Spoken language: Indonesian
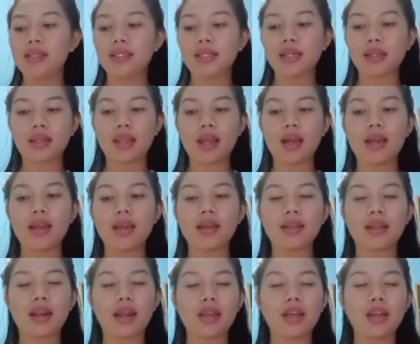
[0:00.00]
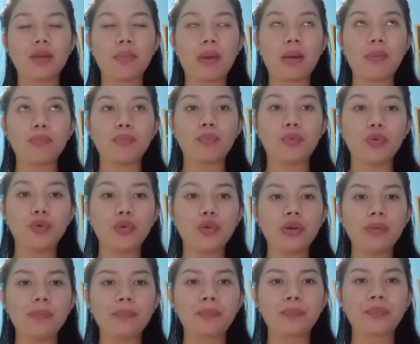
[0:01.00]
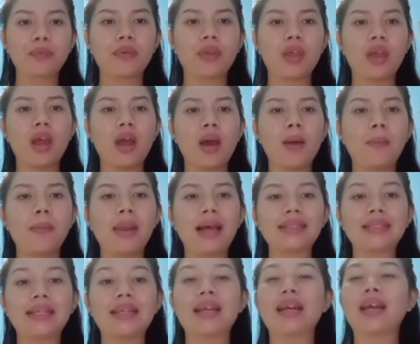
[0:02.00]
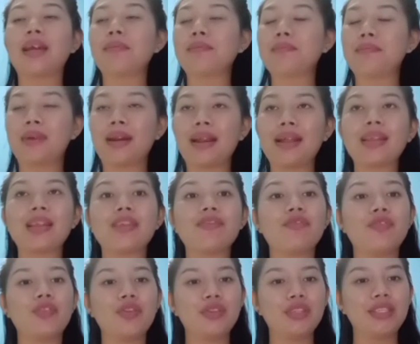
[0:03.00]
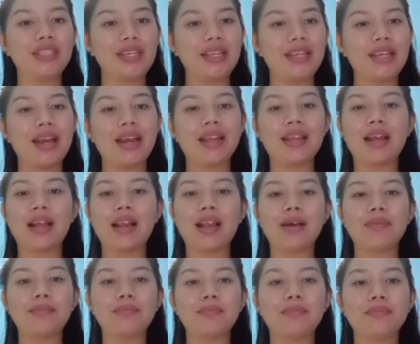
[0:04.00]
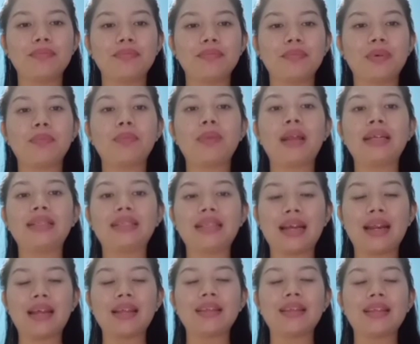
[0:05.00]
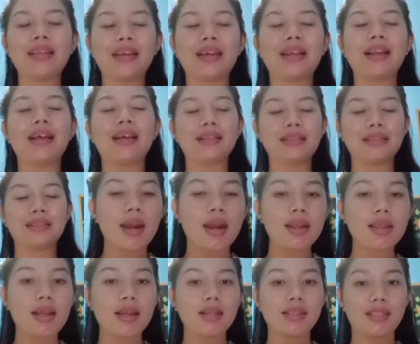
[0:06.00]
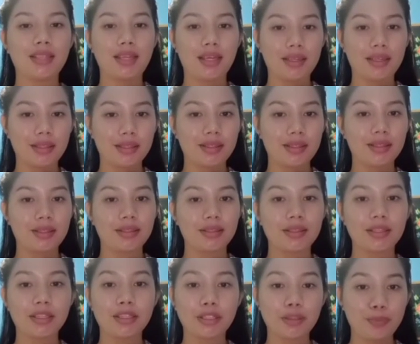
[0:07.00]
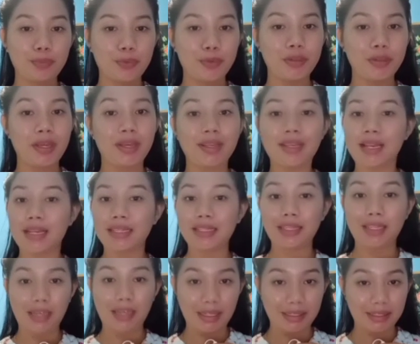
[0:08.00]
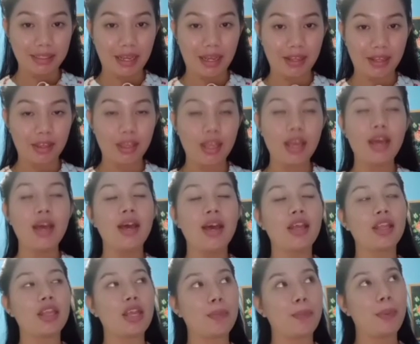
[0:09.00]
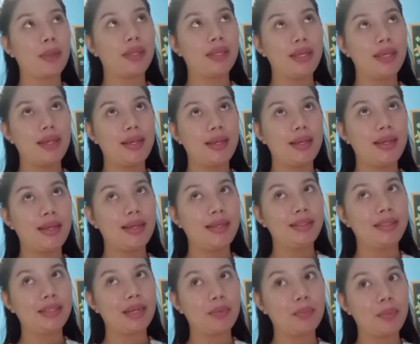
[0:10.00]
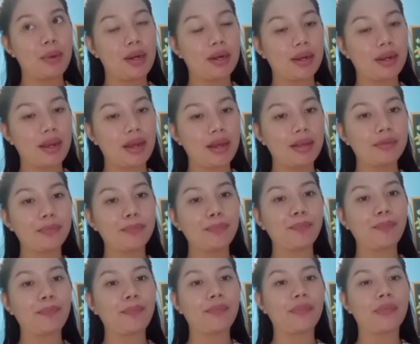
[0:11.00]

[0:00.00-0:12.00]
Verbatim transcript: serta yang terakhir mampu melaksanakan peran dan fungsinya dalam pembelajaran di kelas. Karakteristik tersebut yang telah saya jelaskan dapat dijabarkan